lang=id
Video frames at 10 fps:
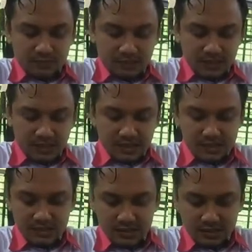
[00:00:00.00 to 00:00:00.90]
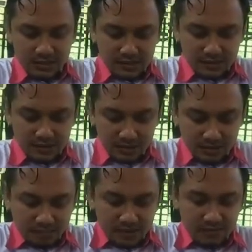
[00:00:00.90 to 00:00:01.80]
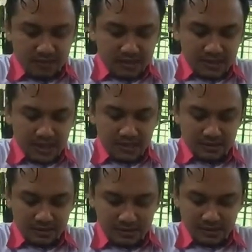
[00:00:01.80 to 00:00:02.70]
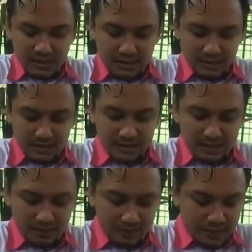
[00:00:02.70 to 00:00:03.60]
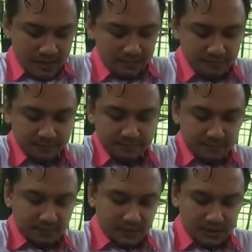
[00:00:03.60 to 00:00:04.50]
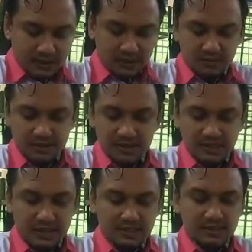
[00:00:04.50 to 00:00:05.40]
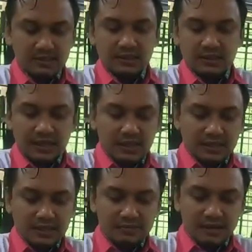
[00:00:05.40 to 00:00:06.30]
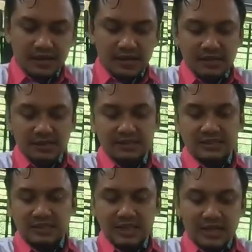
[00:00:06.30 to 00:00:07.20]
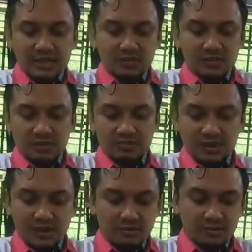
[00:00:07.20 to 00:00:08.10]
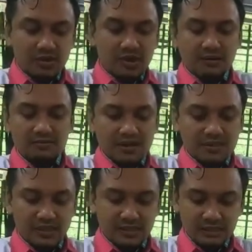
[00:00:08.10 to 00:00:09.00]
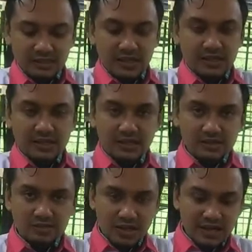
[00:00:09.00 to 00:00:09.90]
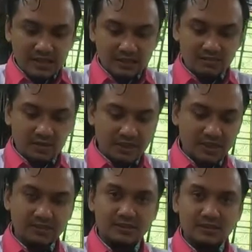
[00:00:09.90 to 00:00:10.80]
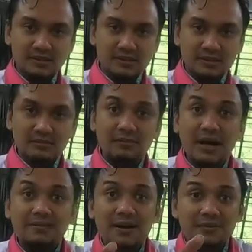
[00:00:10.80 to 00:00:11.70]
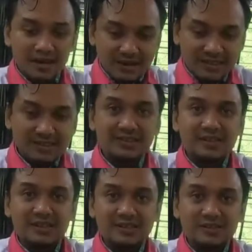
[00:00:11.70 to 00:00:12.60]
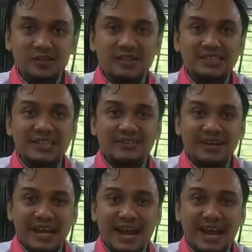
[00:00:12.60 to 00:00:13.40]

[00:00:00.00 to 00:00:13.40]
Nah ini sedikit cenderung lebih basah gitu ya, dan tidak apa-apa kita coba saja. Nah, nanti di bagian atas kita akan tutup dengan menggunakan plastik. Nah, ini ini sudah rata semuanya. Pak, maaf Pak. Eh, Sorot di sini ya, Pak ya.